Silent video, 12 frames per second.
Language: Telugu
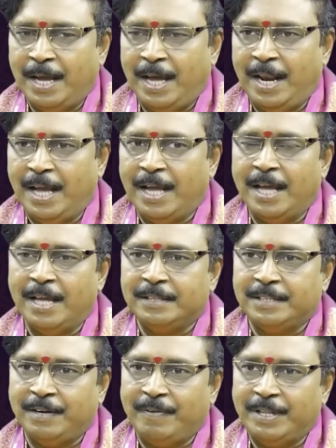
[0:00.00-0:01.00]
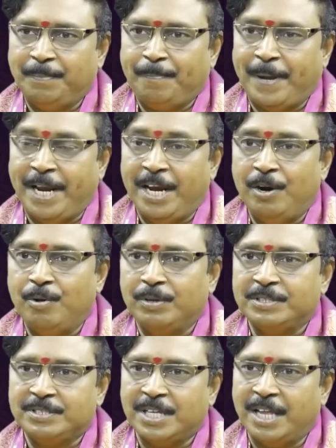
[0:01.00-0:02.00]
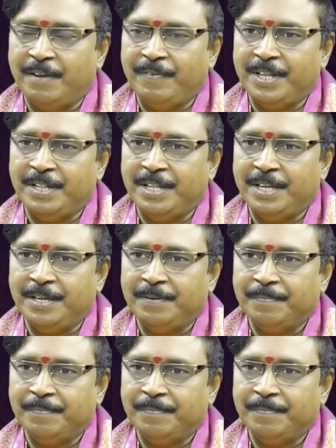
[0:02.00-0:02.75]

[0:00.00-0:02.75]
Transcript: అలాగా తర్వాత పన్నెండవ స్థానం ఏంది